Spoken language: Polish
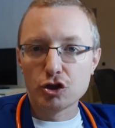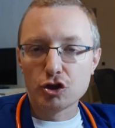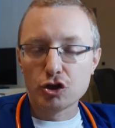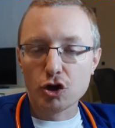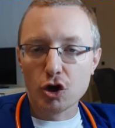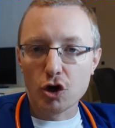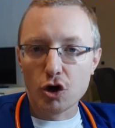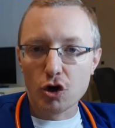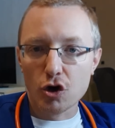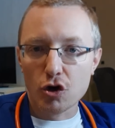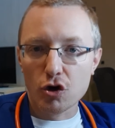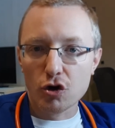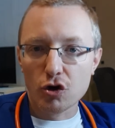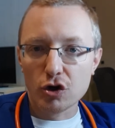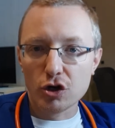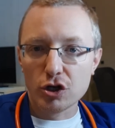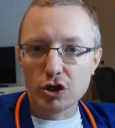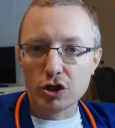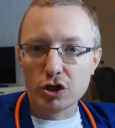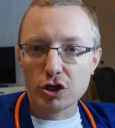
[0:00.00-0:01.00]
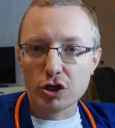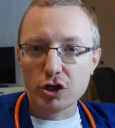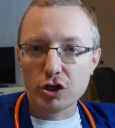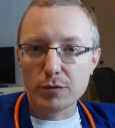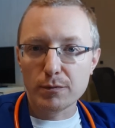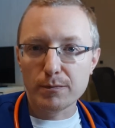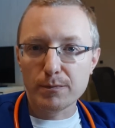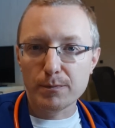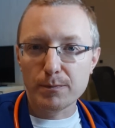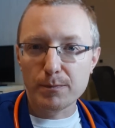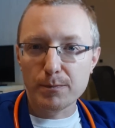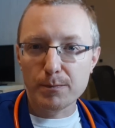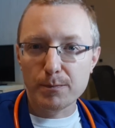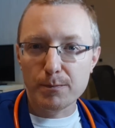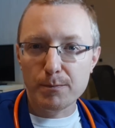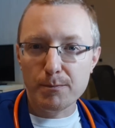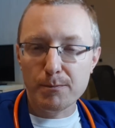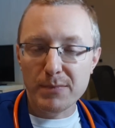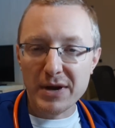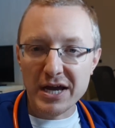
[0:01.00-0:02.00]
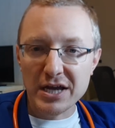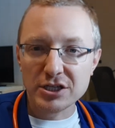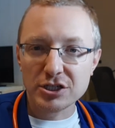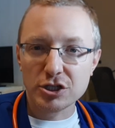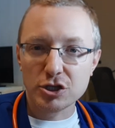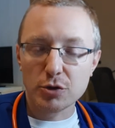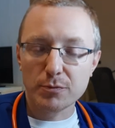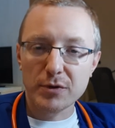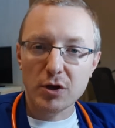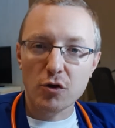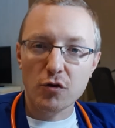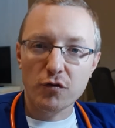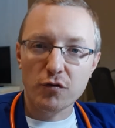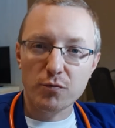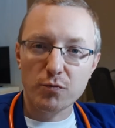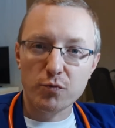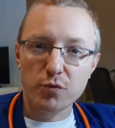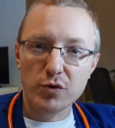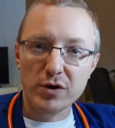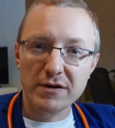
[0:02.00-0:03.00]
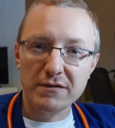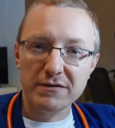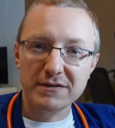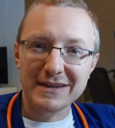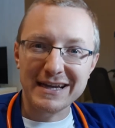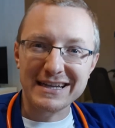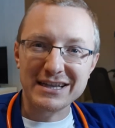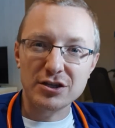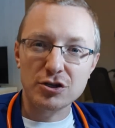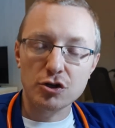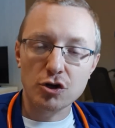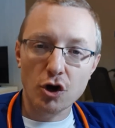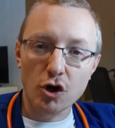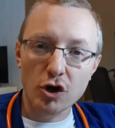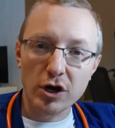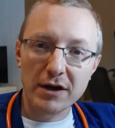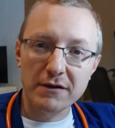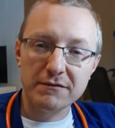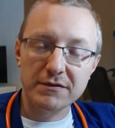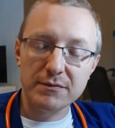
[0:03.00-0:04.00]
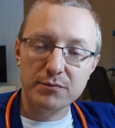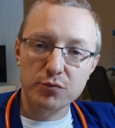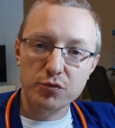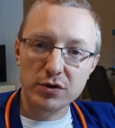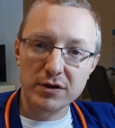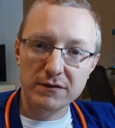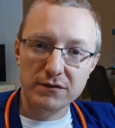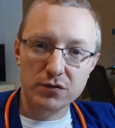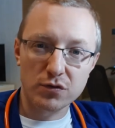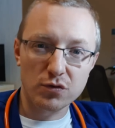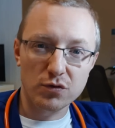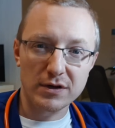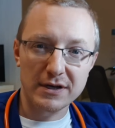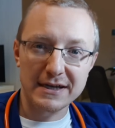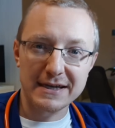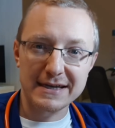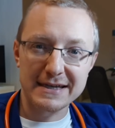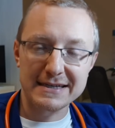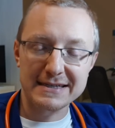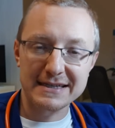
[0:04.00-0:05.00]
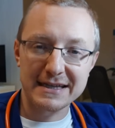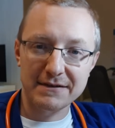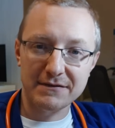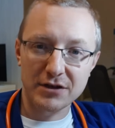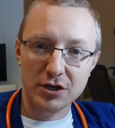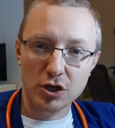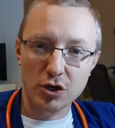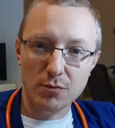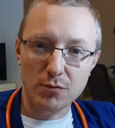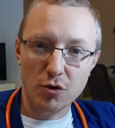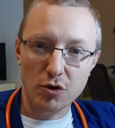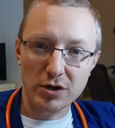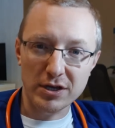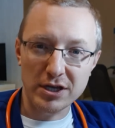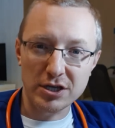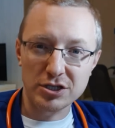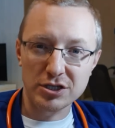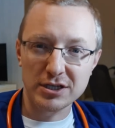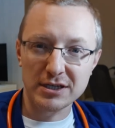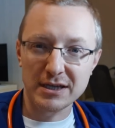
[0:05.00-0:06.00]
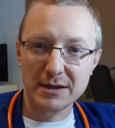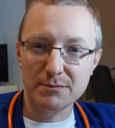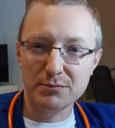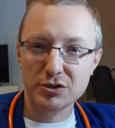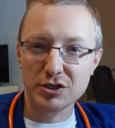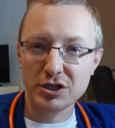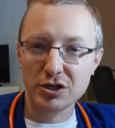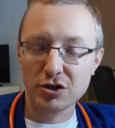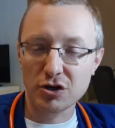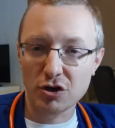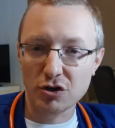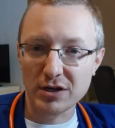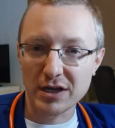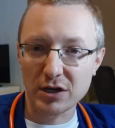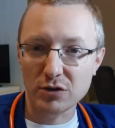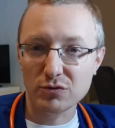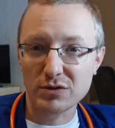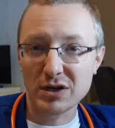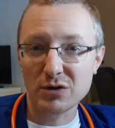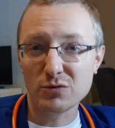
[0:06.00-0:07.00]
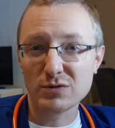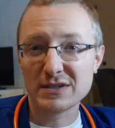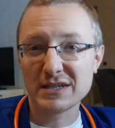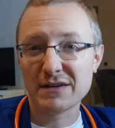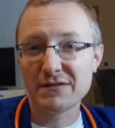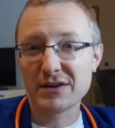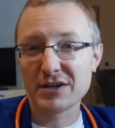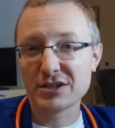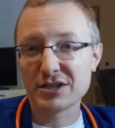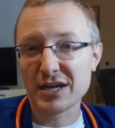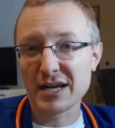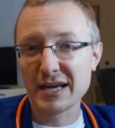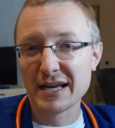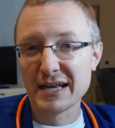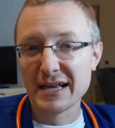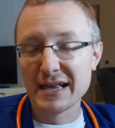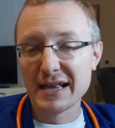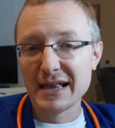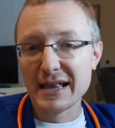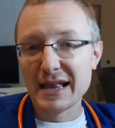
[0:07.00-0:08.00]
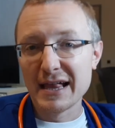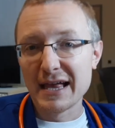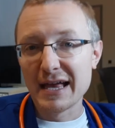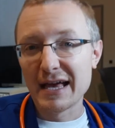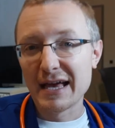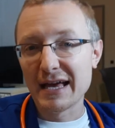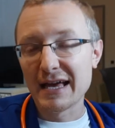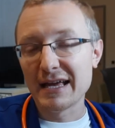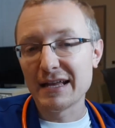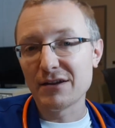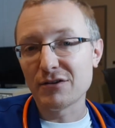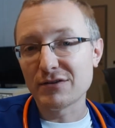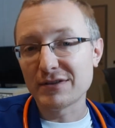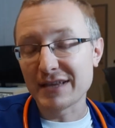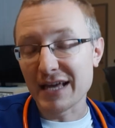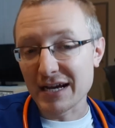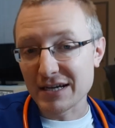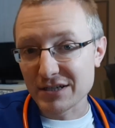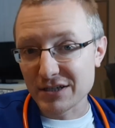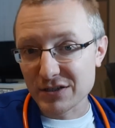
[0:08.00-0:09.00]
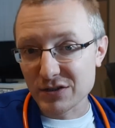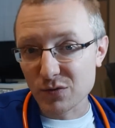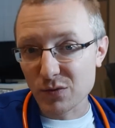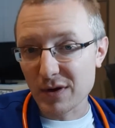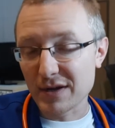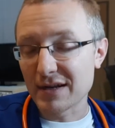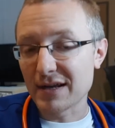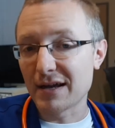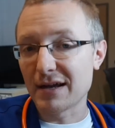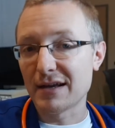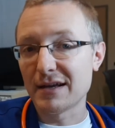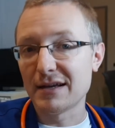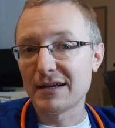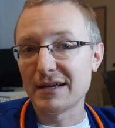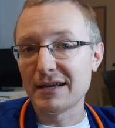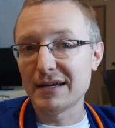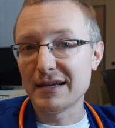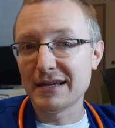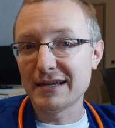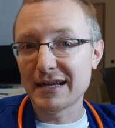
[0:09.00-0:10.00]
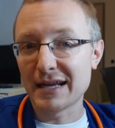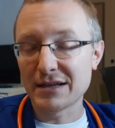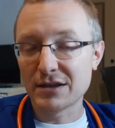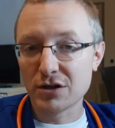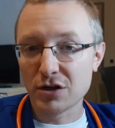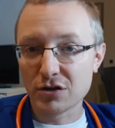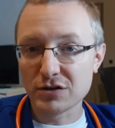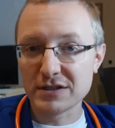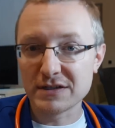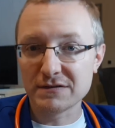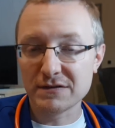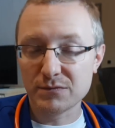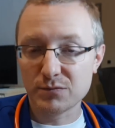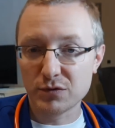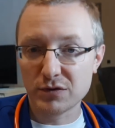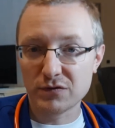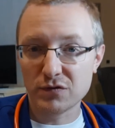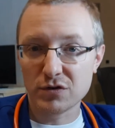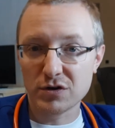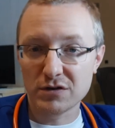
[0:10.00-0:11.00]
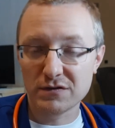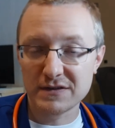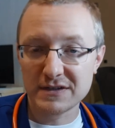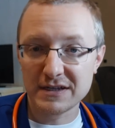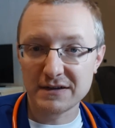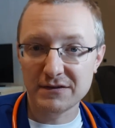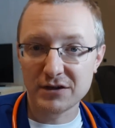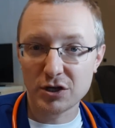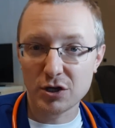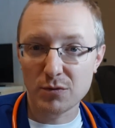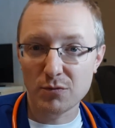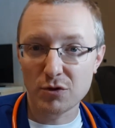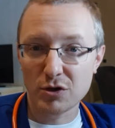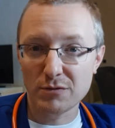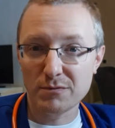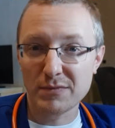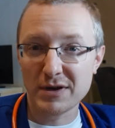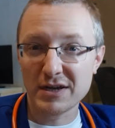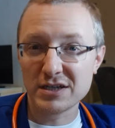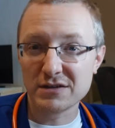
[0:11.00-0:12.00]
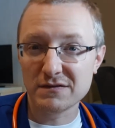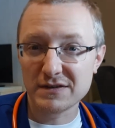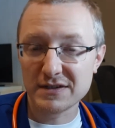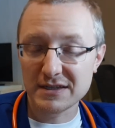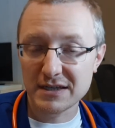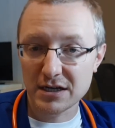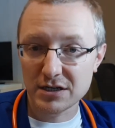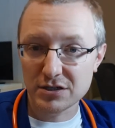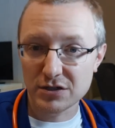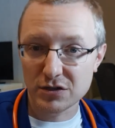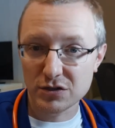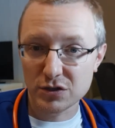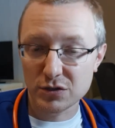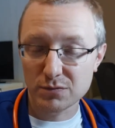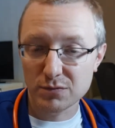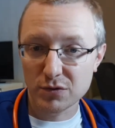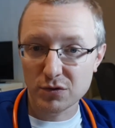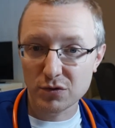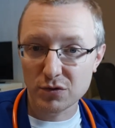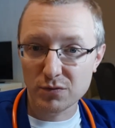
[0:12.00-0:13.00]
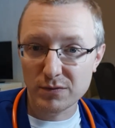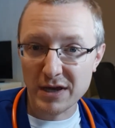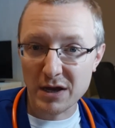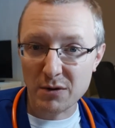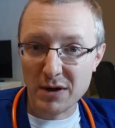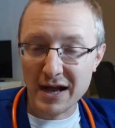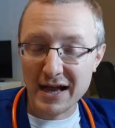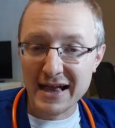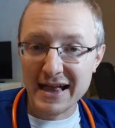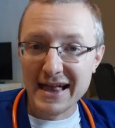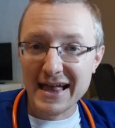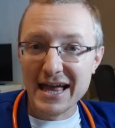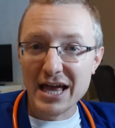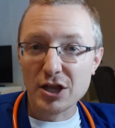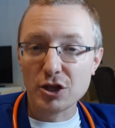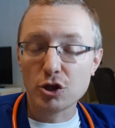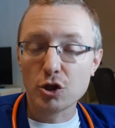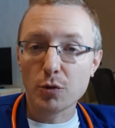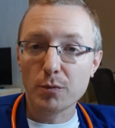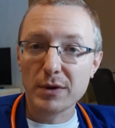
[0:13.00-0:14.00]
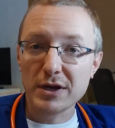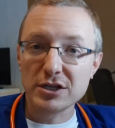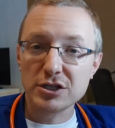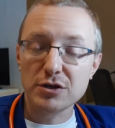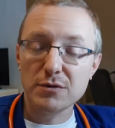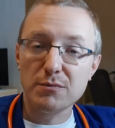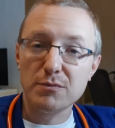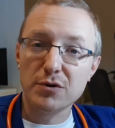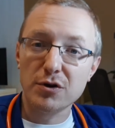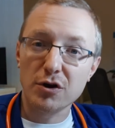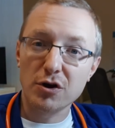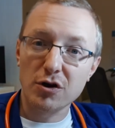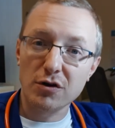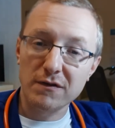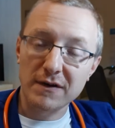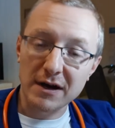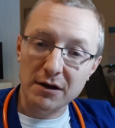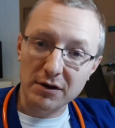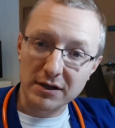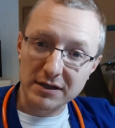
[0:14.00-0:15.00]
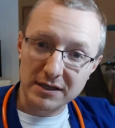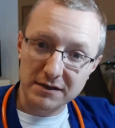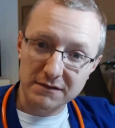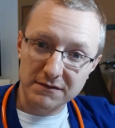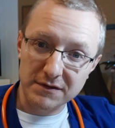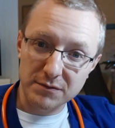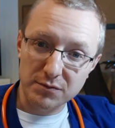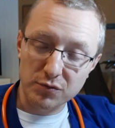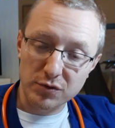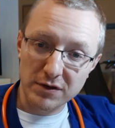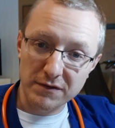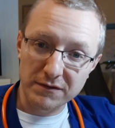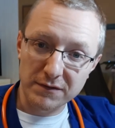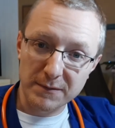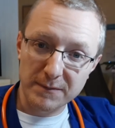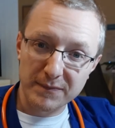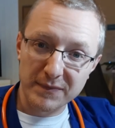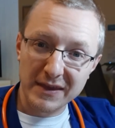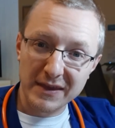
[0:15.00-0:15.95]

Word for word: to y, będzie to miało wpływ na drogę wypływu e, z lewej komory. Jeśli ta przegroda, która ustawia się, e, no tak się składa e, na drodze wypływu krwi z lewej komory, będzie wystarczająco pogrubiała, to będzie blokowała ten wypływ